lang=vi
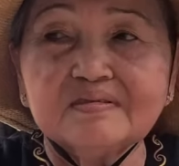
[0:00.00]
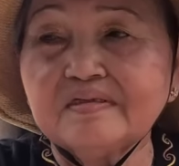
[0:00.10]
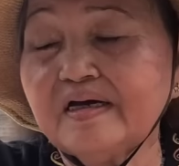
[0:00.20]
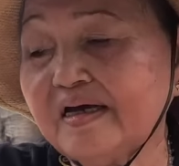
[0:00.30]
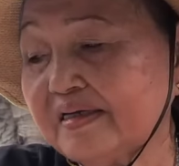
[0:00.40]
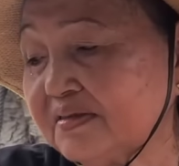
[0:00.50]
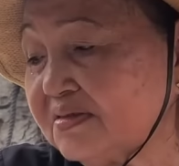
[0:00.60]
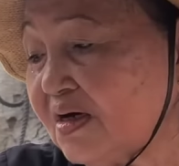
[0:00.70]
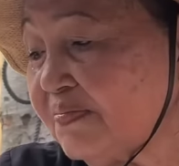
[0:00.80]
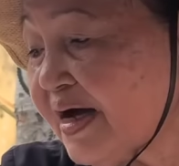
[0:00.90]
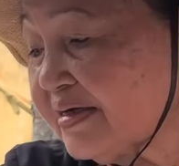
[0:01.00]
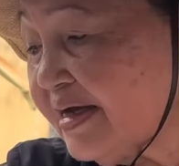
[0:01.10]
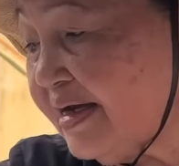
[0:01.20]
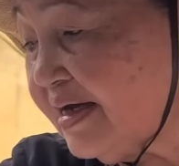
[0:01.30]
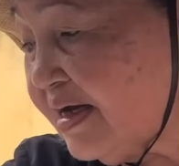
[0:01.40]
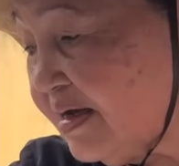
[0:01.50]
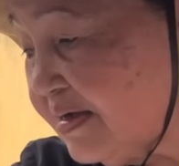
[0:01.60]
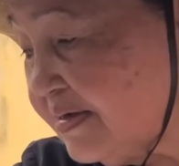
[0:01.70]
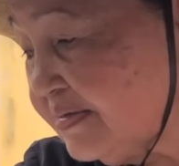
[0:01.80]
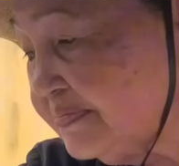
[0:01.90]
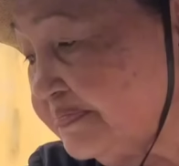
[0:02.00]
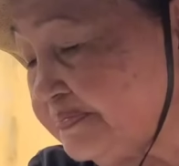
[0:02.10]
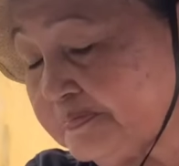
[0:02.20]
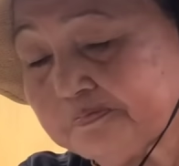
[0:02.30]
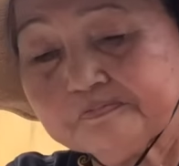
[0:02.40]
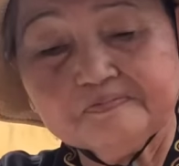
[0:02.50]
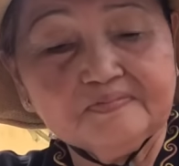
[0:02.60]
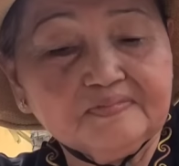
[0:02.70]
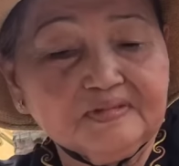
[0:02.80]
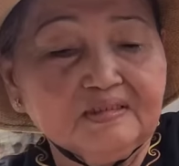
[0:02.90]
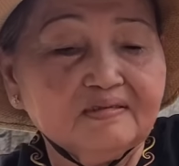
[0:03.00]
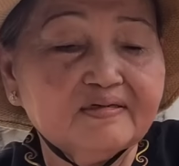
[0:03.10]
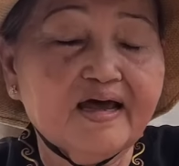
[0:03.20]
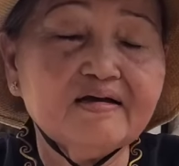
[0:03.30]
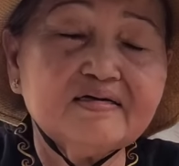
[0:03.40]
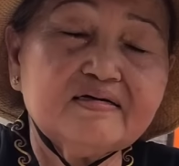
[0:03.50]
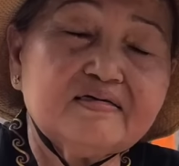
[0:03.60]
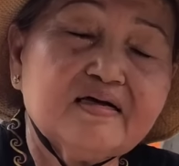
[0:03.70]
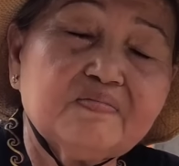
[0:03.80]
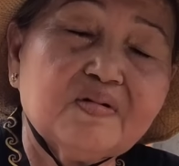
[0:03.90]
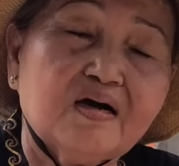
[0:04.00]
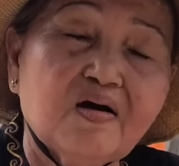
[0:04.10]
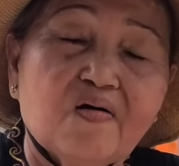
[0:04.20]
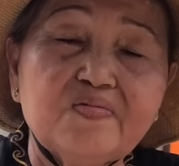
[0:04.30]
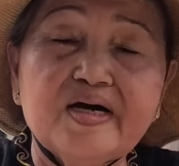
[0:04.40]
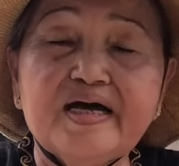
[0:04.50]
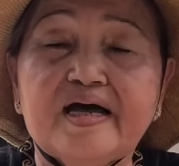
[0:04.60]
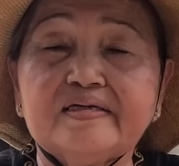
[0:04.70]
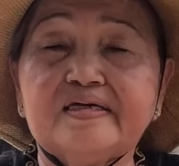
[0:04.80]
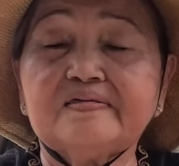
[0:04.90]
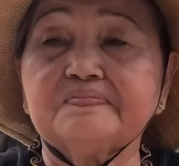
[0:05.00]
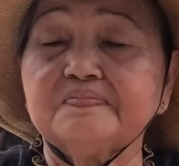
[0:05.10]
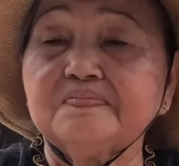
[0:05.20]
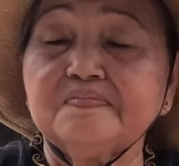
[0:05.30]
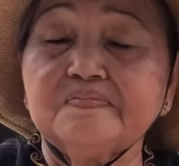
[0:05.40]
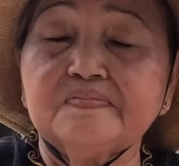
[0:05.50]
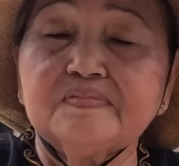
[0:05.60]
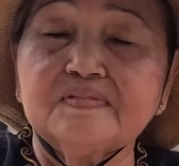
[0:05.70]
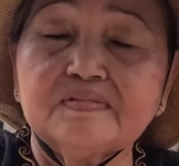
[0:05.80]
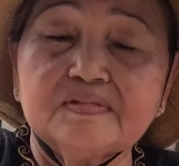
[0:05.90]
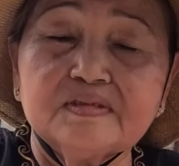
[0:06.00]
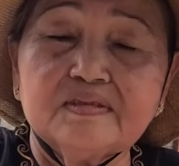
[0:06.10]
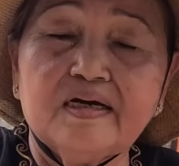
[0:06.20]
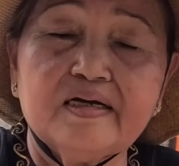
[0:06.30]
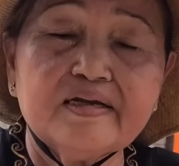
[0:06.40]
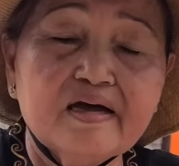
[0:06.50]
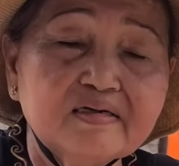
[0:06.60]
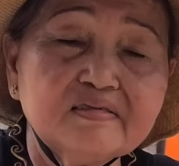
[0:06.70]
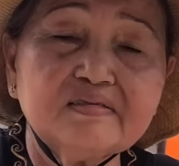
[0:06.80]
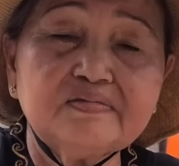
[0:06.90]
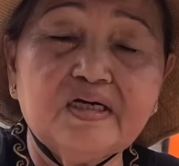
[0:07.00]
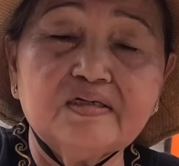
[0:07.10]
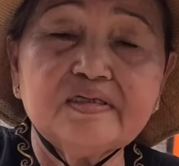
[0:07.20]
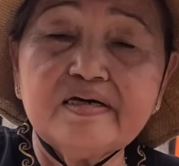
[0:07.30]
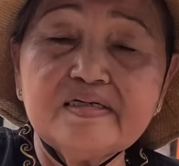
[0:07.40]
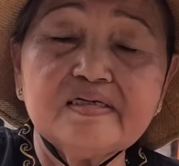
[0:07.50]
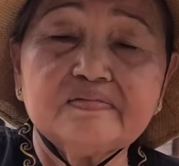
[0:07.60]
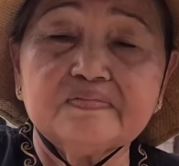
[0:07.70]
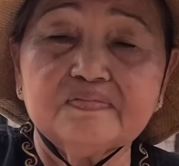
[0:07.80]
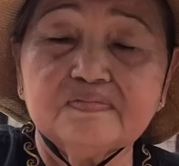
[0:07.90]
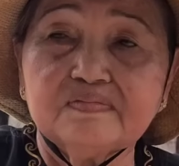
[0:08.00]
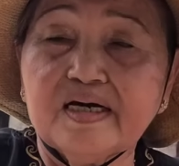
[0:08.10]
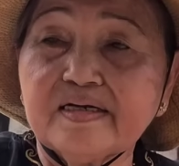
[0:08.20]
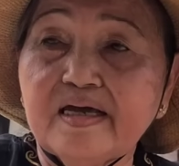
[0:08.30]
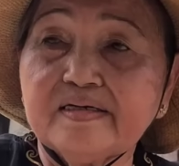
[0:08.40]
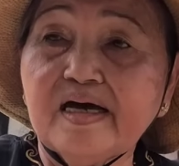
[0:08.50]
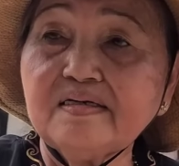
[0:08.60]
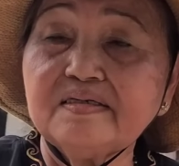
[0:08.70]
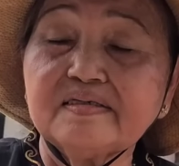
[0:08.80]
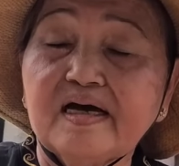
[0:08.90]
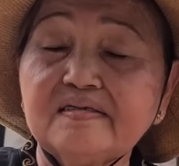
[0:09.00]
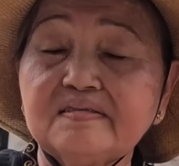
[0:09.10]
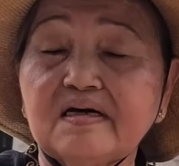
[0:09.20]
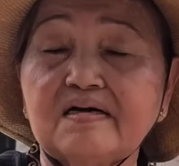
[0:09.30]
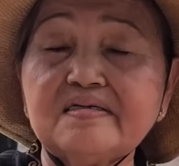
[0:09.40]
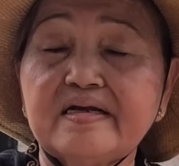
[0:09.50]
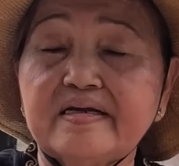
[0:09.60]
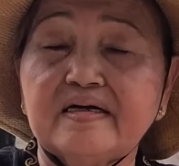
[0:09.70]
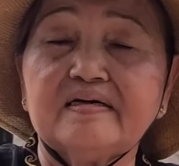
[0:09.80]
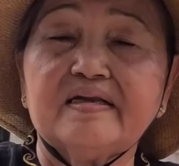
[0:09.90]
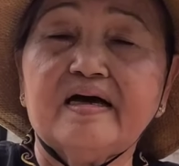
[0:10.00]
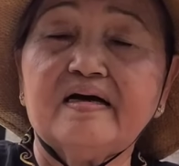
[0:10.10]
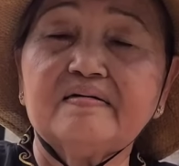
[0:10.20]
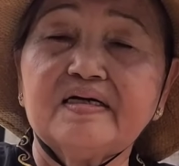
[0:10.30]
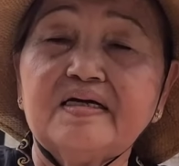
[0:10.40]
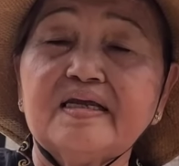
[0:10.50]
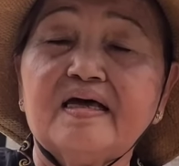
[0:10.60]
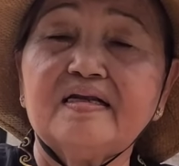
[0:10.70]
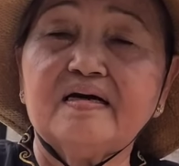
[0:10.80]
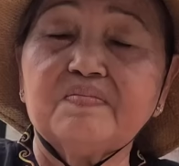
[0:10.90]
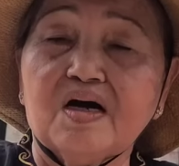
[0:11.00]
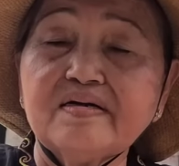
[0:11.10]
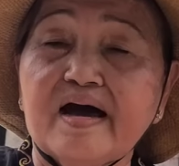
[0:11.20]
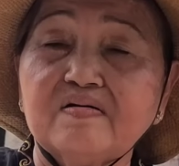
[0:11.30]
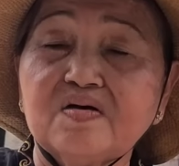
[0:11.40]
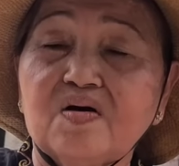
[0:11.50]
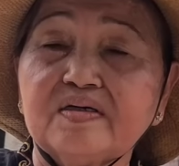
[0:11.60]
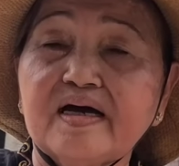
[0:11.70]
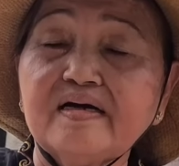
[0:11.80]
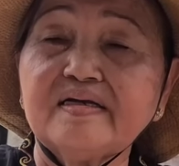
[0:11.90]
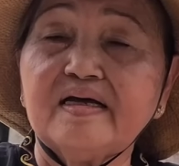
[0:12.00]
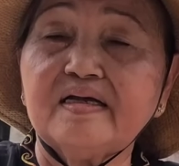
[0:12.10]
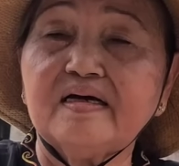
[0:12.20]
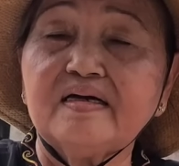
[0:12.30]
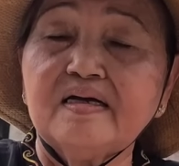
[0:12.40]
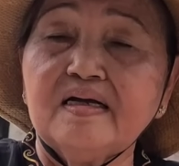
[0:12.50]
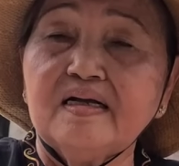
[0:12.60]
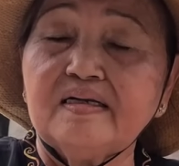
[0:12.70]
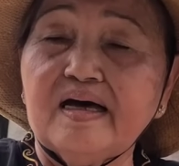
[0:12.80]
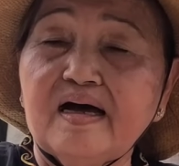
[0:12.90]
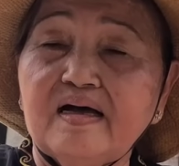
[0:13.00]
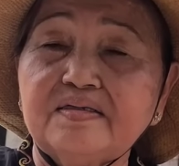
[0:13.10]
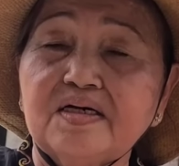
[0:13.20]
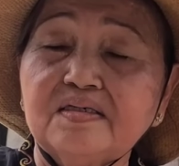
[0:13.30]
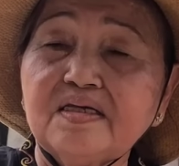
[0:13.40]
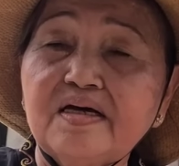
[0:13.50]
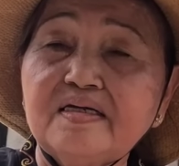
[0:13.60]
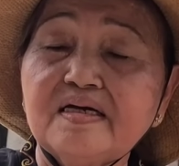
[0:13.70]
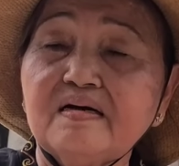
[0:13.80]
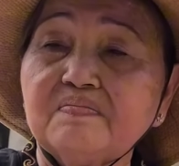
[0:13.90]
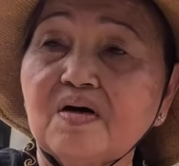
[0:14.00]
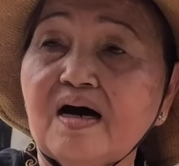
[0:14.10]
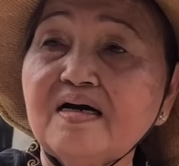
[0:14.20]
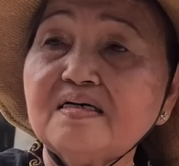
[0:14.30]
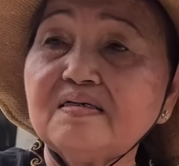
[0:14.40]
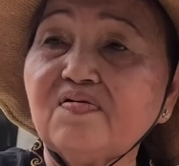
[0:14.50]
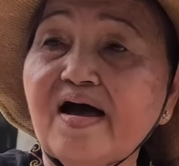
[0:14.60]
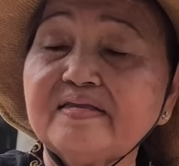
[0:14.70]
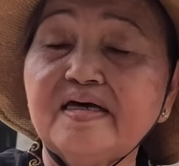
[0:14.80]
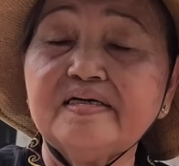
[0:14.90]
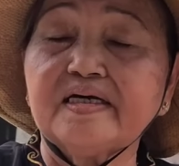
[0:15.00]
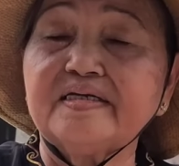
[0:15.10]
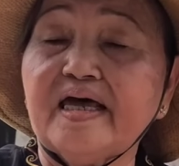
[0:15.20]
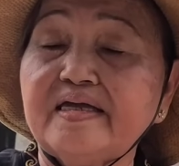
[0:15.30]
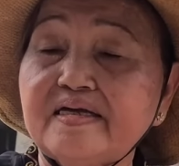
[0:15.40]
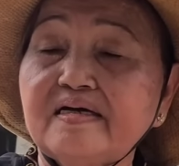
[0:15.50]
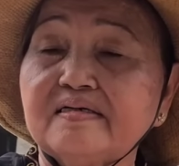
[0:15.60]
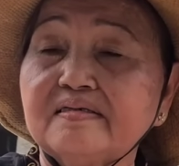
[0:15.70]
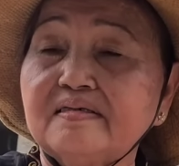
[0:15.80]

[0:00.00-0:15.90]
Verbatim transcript: thì tôi nói màn này là đang à, đang mở hội mở hàng nha là đang à, dự thi đó hàng này các linh căn linh tử này là, là kỳ này là mở đạo rồi các này là, là dự thi nha mở pha thi kỳ này nha